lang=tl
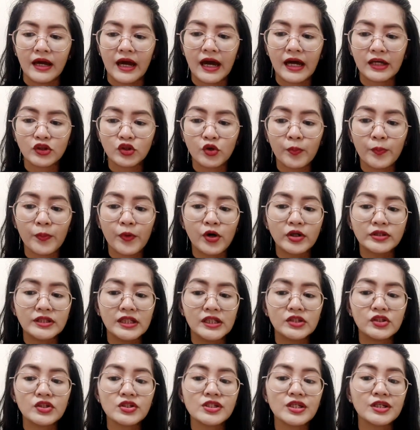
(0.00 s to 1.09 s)
Ito po,
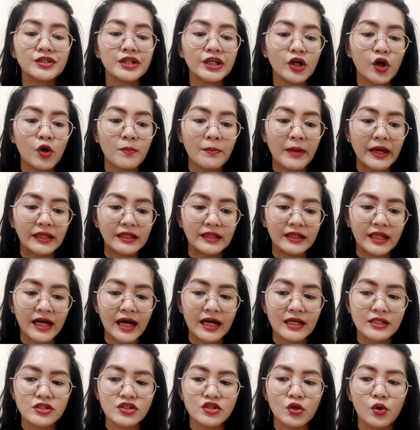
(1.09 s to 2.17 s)
dito sa
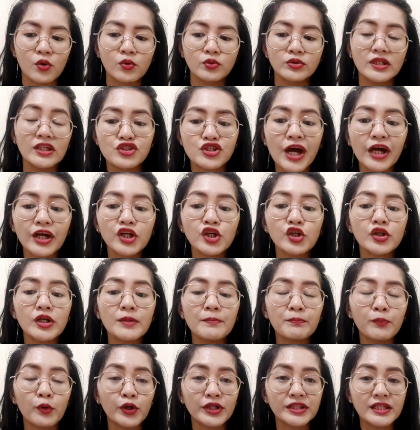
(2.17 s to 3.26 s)
recommended. So, check your
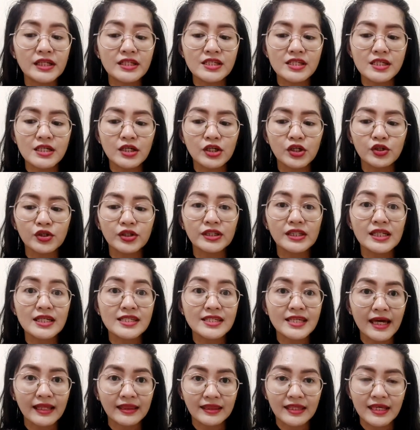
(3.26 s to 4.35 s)
important security
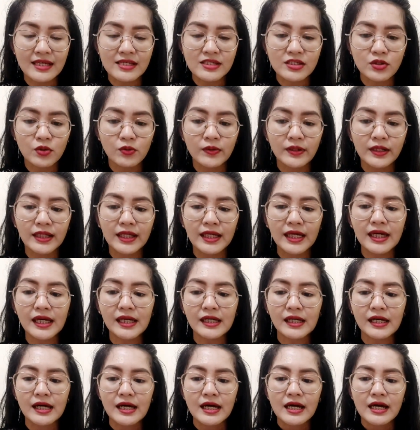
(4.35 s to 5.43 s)
settings. So,
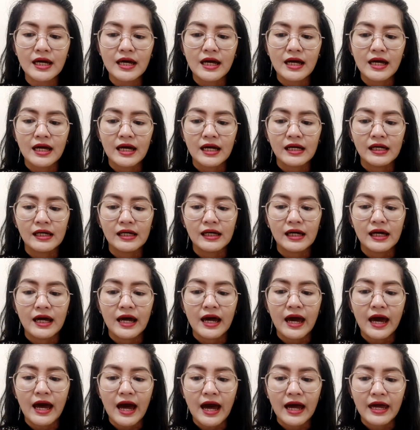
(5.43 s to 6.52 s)
click
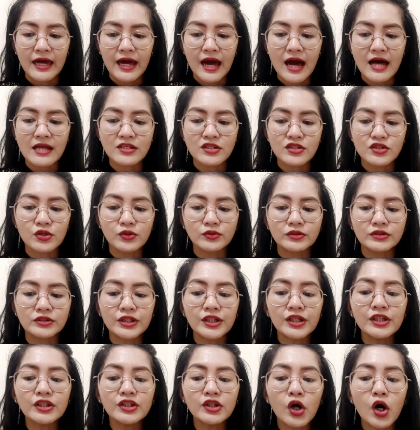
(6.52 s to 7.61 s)
Ayan. So,
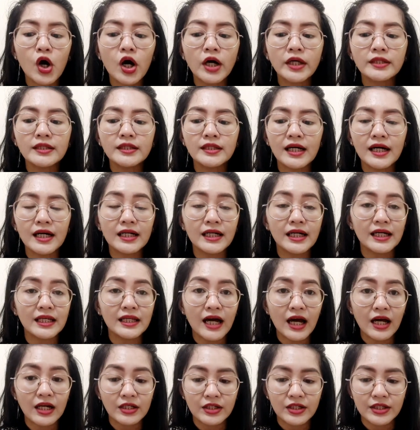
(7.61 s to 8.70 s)
turn on
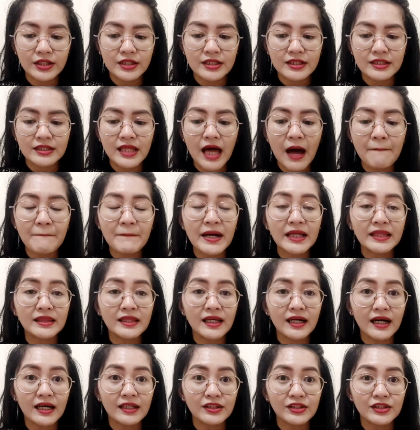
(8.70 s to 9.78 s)
login alerts. Dapat
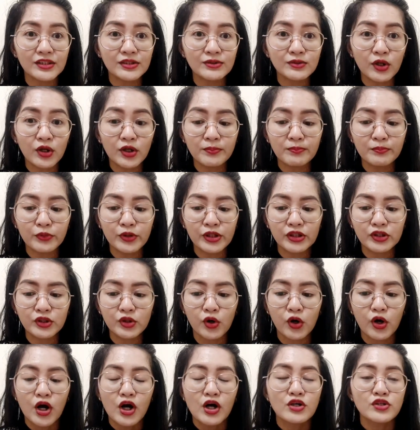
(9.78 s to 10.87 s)
naka-turn on po
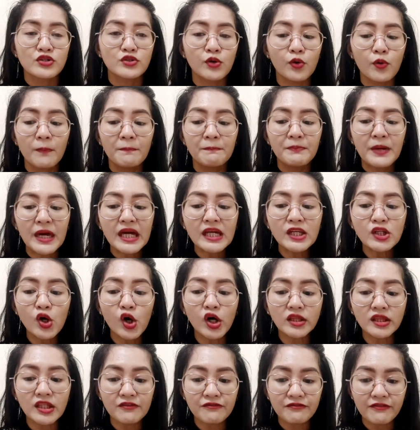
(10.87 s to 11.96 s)
ito. So, be
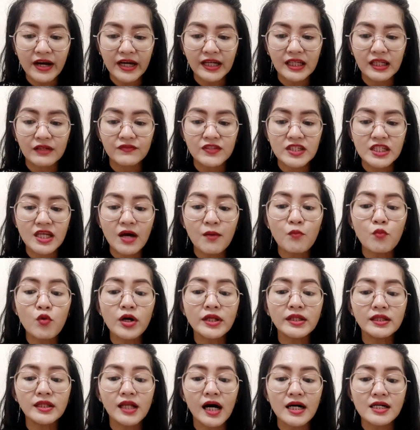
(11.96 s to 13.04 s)
notified if
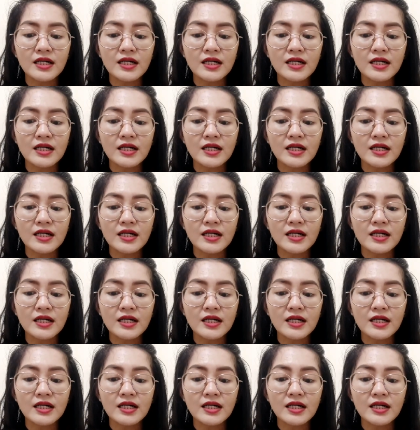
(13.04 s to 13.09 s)
someone